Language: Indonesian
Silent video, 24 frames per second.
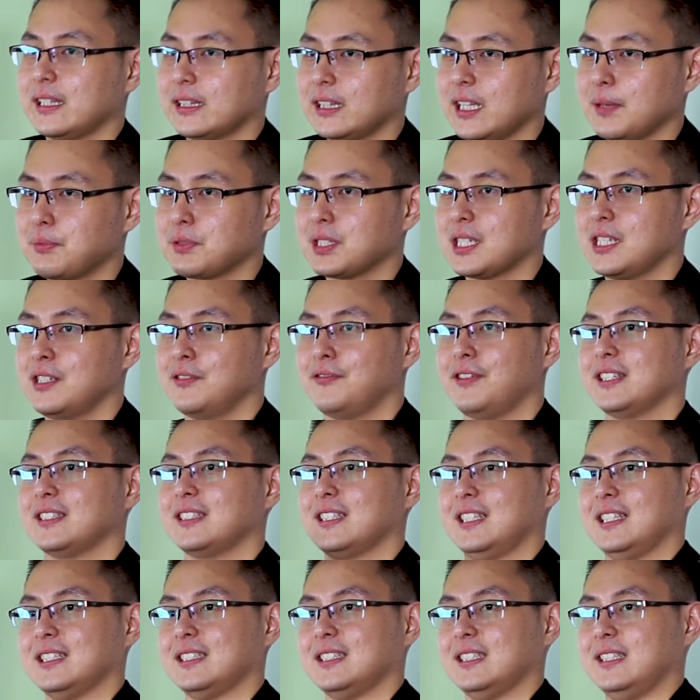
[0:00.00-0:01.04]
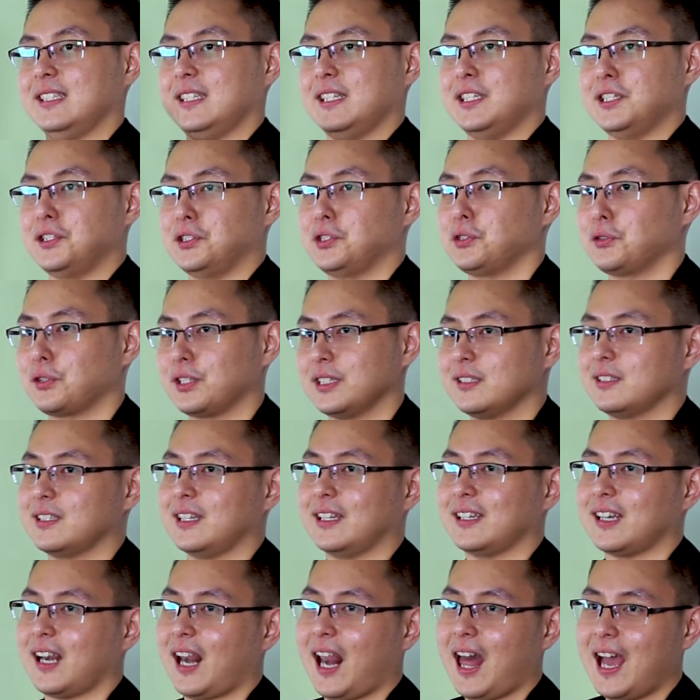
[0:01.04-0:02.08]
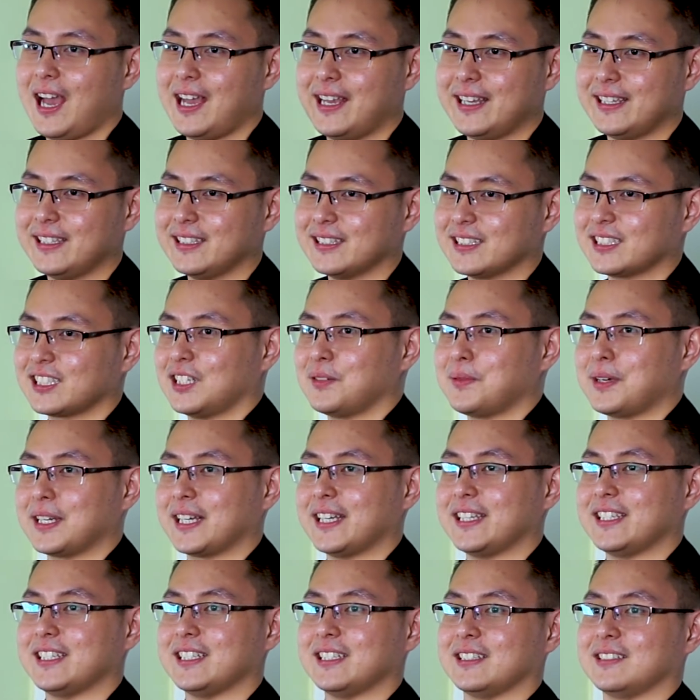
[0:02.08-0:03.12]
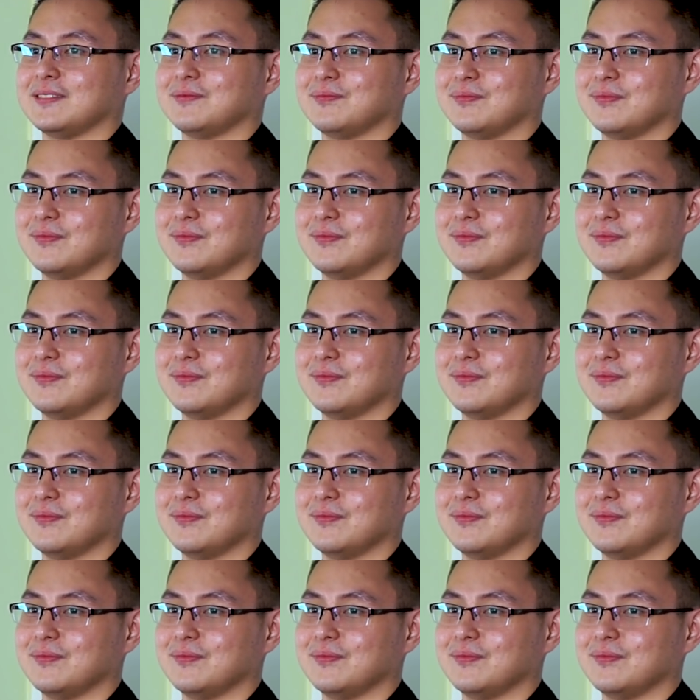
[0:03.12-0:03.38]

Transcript: tips investasi, insurance, dan lain sebagainya.